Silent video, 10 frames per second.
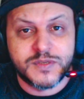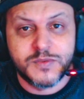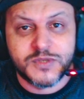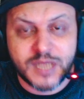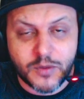
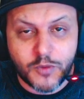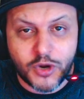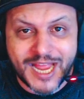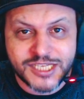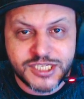vamos dar uma
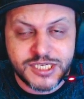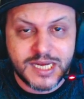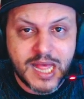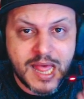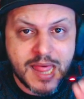
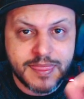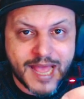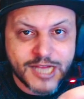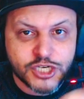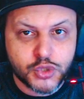olhadinha
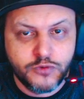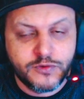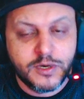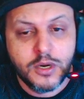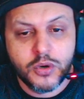na
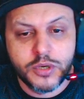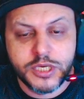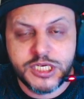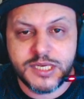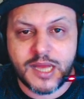chuva
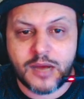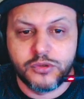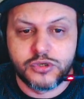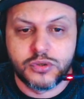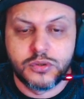original
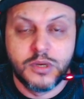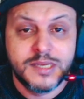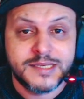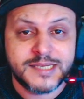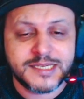do jogo.
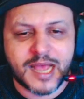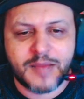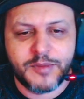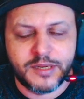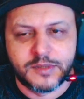Vocês
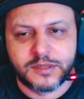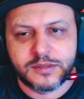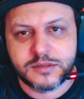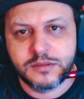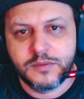sabem, né, manos?